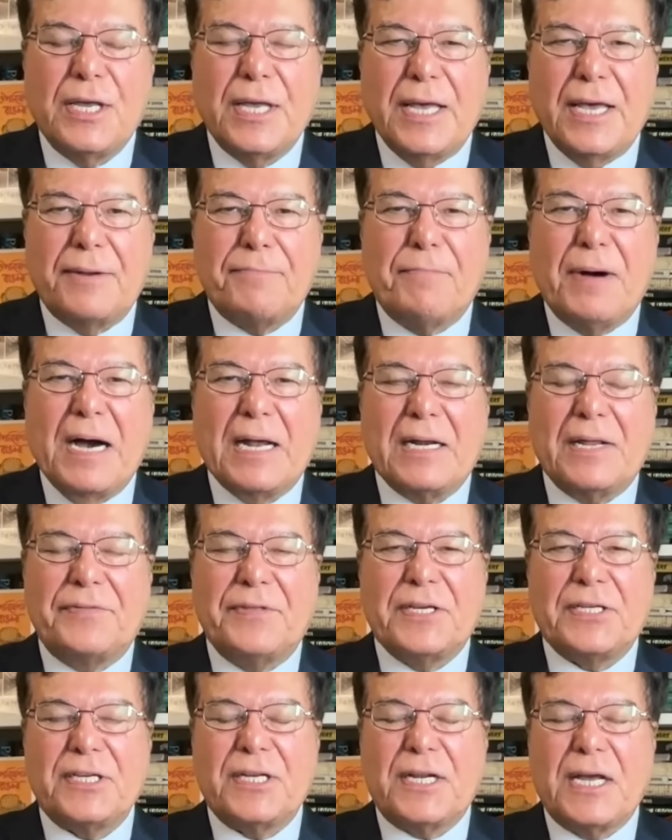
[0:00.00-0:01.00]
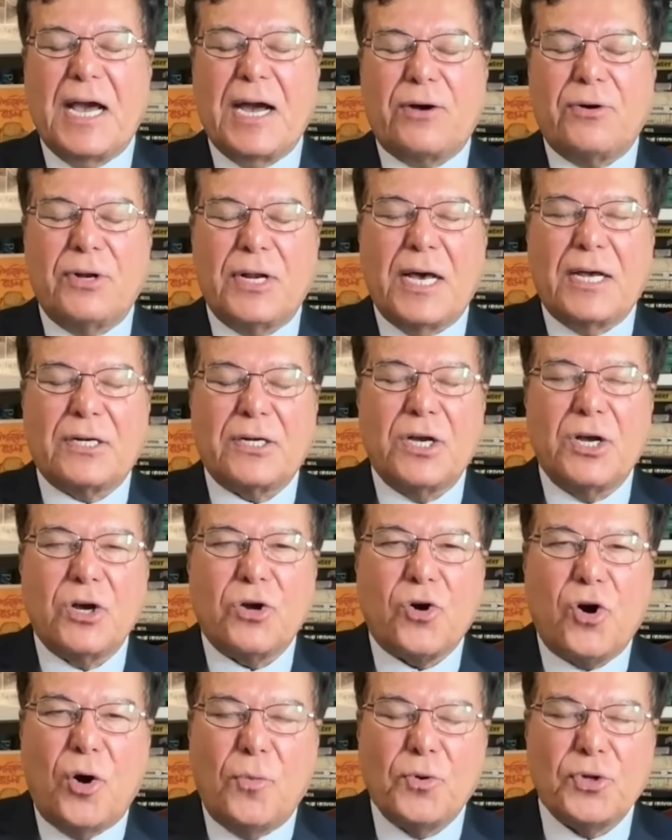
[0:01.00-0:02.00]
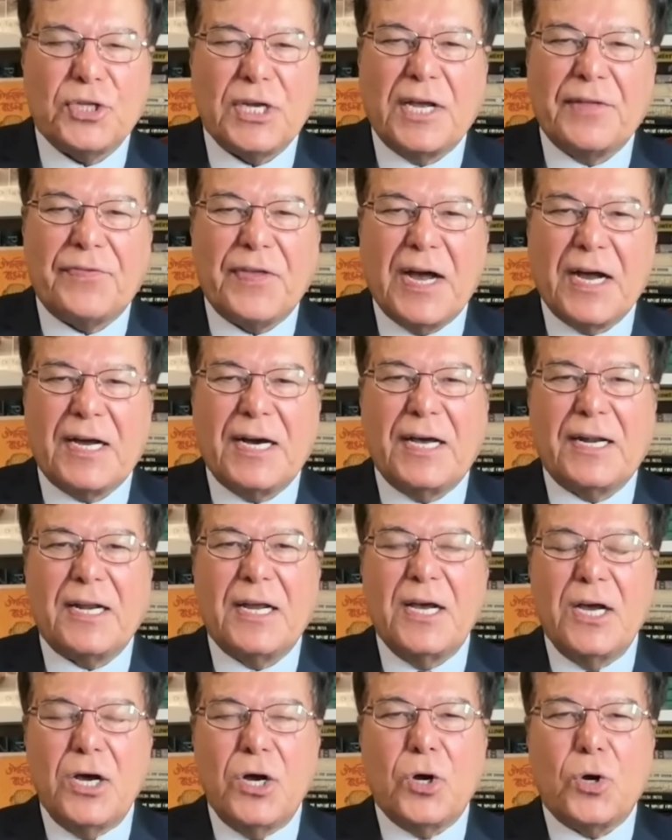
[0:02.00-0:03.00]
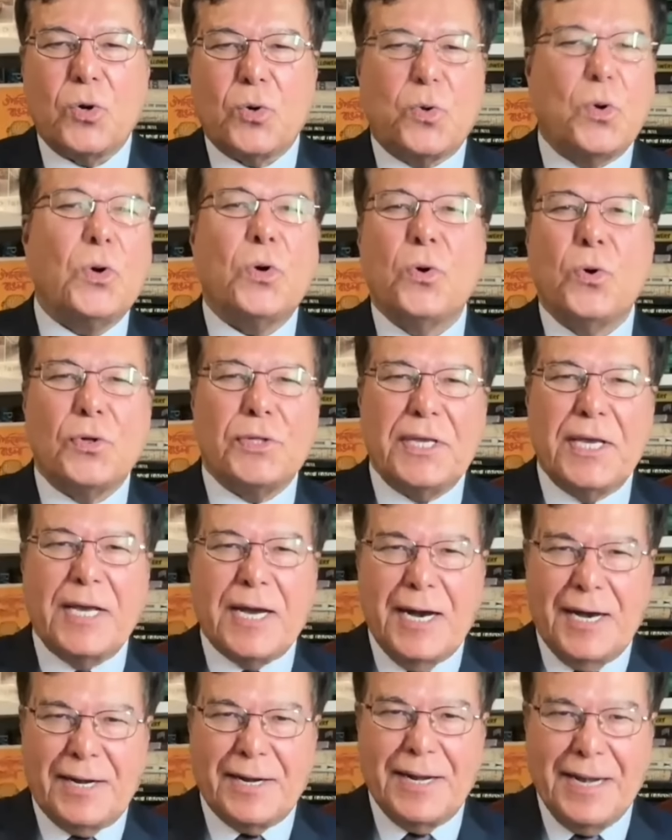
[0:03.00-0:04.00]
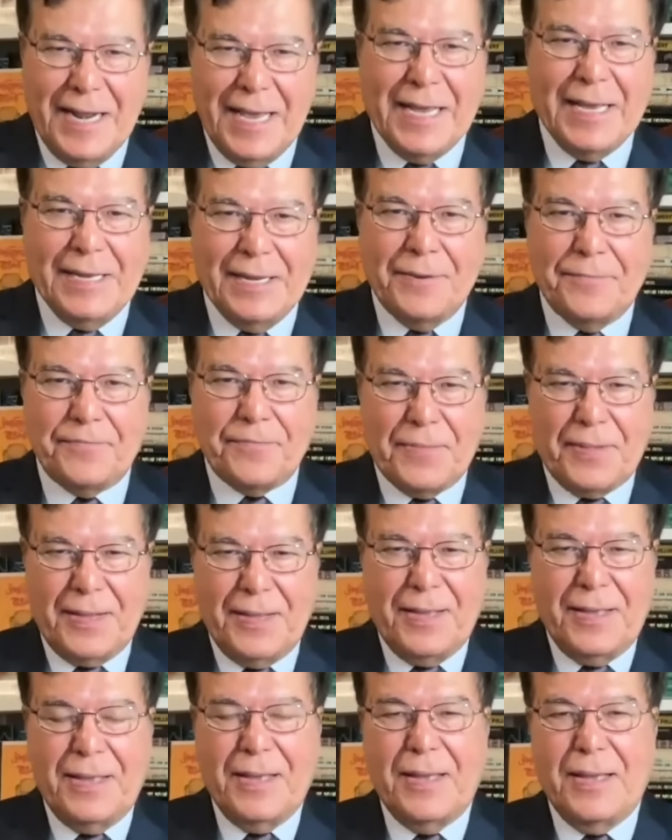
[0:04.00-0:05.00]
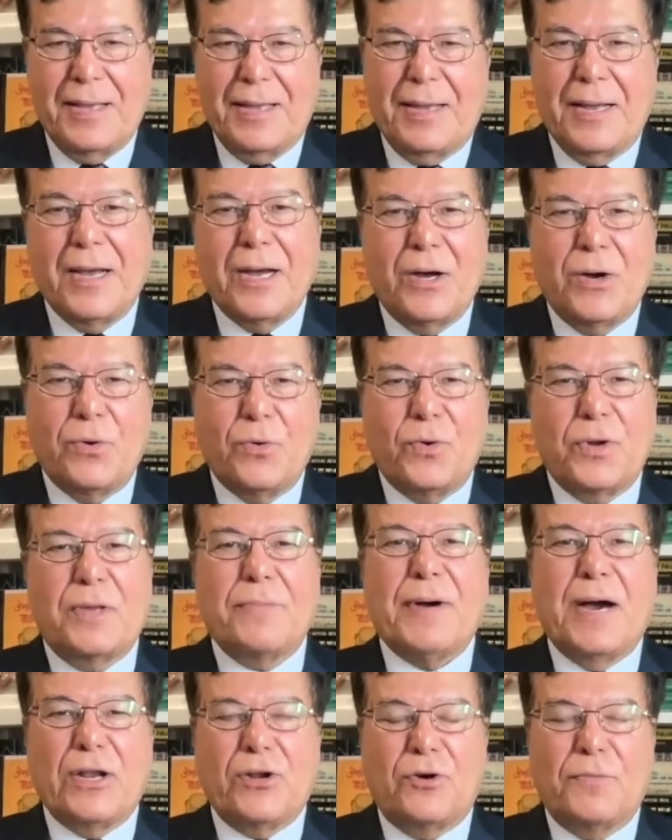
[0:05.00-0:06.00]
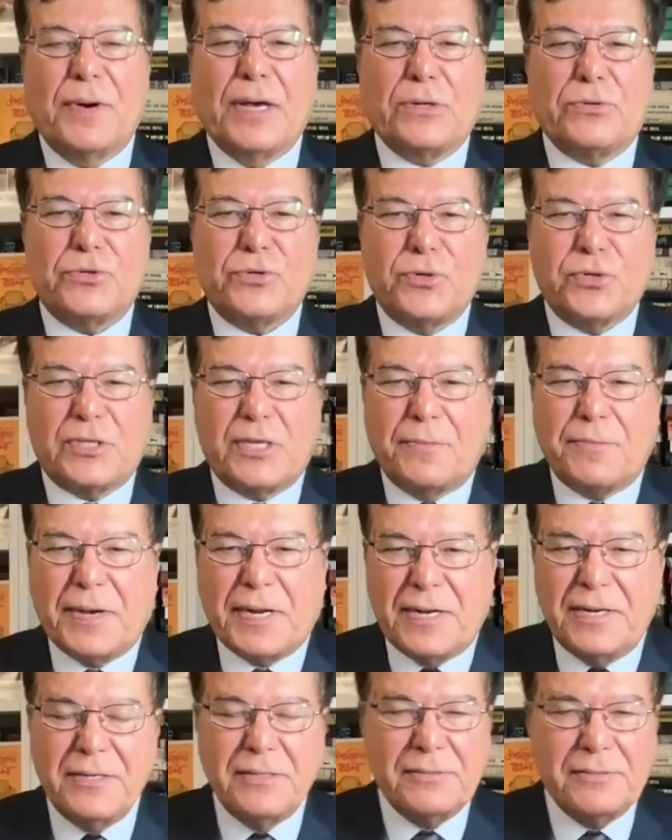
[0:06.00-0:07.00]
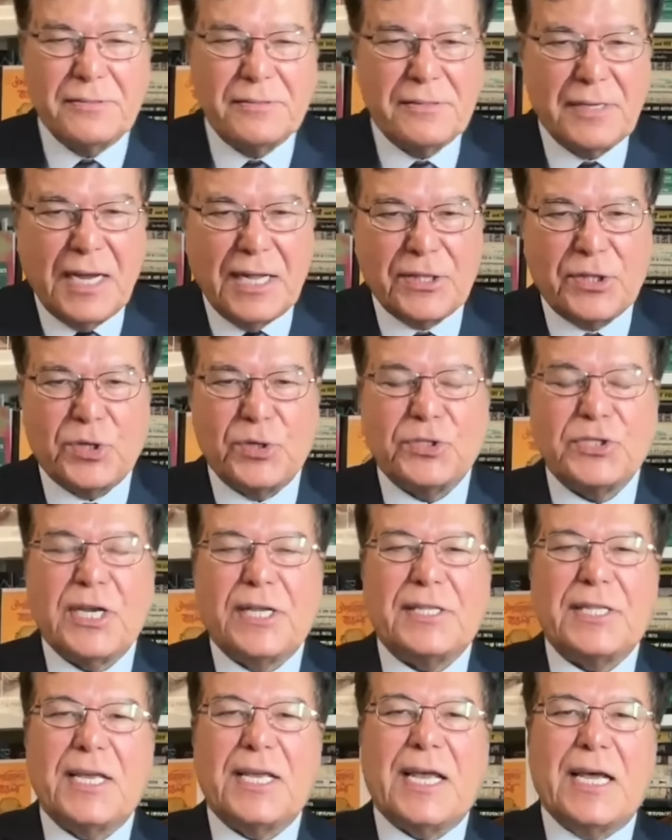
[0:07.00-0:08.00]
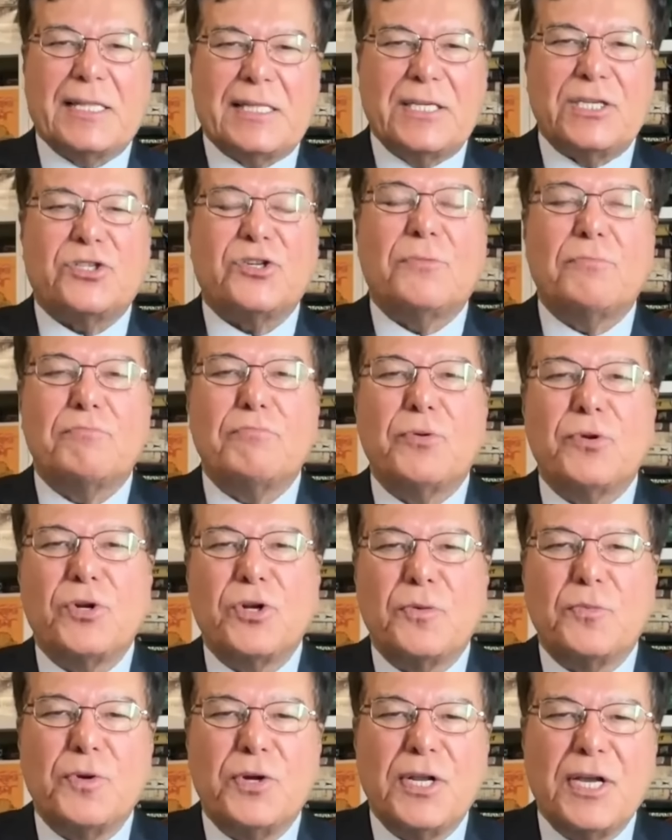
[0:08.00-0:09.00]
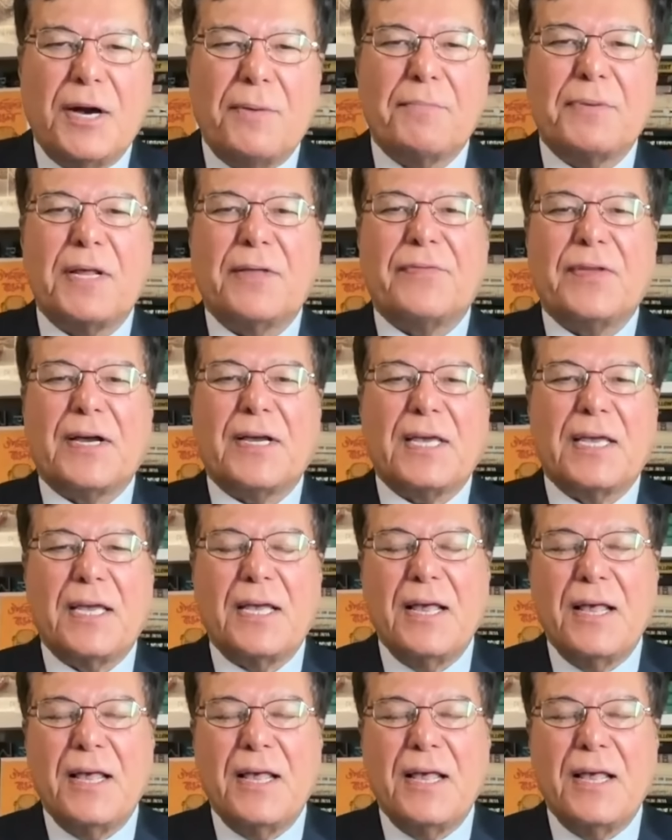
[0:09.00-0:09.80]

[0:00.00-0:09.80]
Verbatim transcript: এর বাংলাদেশের এখন আর ক্ষমতায় থাকার কোনো অধিকার নেই উনি ভালো মানুষ হতে পারেন আন্তর্জাতিক খ্যাতি সম্পন্ন বলে আমরা তাকে